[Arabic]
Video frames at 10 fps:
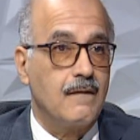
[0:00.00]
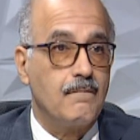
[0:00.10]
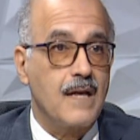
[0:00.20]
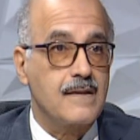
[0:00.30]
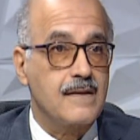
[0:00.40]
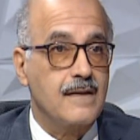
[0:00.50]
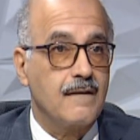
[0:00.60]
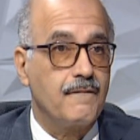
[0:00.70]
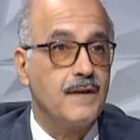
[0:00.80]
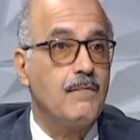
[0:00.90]
بس
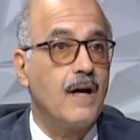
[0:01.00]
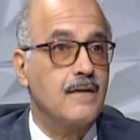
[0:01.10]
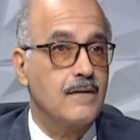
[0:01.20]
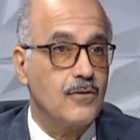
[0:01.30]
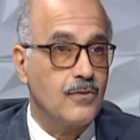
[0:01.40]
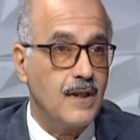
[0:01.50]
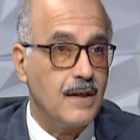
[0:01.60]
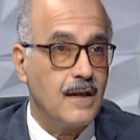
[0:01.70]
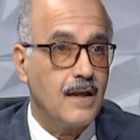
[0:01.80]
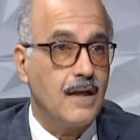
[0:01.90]
في بعض الدول
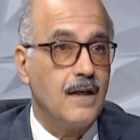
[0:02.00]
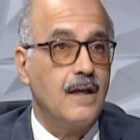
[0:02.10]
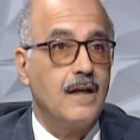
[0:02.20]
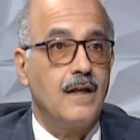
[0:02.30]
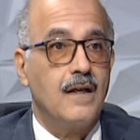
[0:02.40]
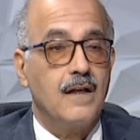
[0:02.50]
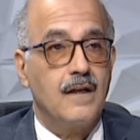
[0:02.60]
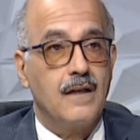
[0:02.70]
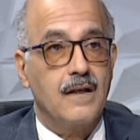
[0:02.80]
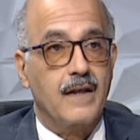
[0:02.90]

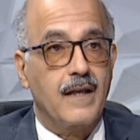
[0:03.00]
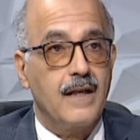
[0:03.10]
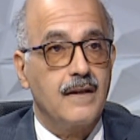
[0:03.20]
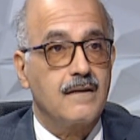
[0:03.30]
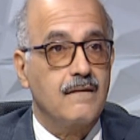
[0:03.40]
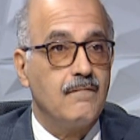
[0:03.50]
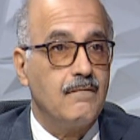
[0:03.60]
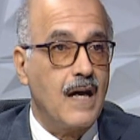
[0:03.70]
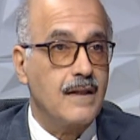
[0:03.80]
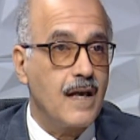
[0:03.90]
كانت
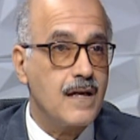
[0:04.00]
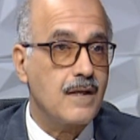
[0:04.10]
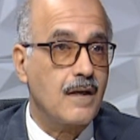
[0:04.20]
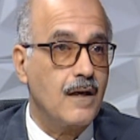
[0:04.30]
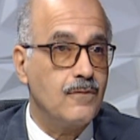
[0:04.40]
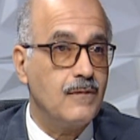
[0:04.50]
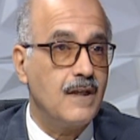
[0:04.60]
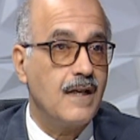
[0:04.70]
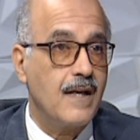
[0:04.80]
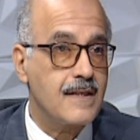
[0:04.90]
ما عندهاش القانون
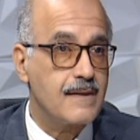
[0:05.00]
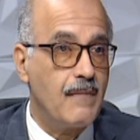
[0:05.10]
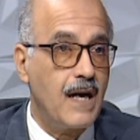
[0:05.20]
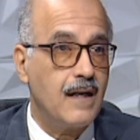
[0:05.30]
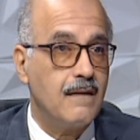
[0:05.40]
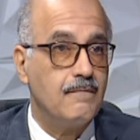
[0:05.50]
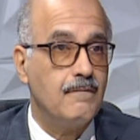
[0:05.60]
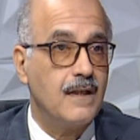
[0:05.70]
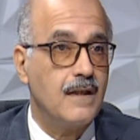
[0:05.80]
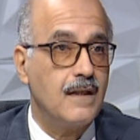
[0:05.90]
اللي يسمح
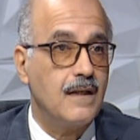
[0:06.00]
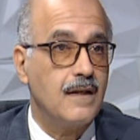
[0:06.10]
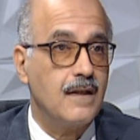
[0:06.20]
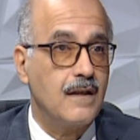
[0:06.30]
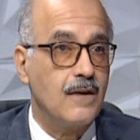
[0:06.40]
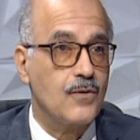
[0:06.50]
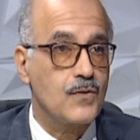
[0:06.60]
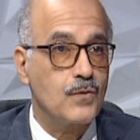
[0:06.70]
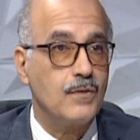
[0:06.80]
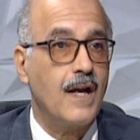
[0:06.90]

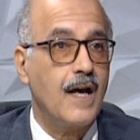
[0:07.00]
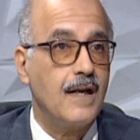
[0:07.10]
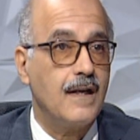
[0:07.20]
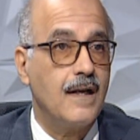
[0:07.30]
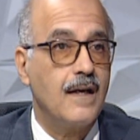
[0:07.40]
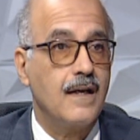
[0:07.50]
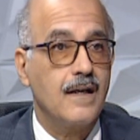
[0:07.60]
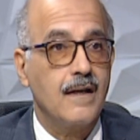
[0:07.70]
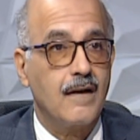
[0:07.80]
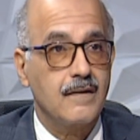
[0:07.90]
بالحصول على
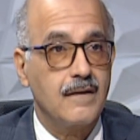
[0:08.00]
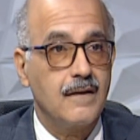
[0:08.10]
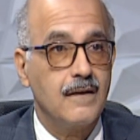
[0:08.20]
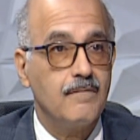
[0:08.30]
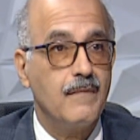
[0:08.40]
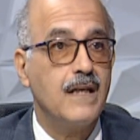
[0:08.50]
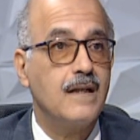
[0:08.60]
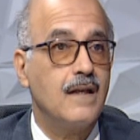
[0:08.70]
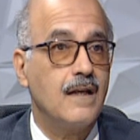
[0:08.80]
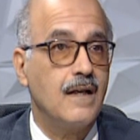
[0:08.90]
الاعضاء
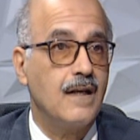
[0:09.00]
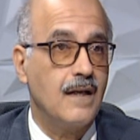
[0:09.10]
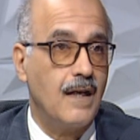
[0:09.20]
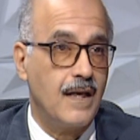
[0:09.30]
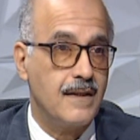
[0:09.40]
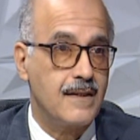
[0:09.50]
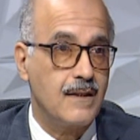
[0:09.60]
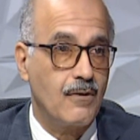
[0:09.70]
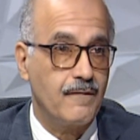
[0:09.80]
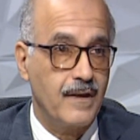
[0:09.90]
من الحديث
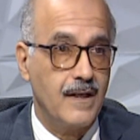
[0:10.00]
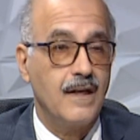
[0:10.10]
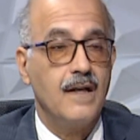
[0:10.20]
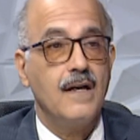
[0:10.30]
حد الوفاه حد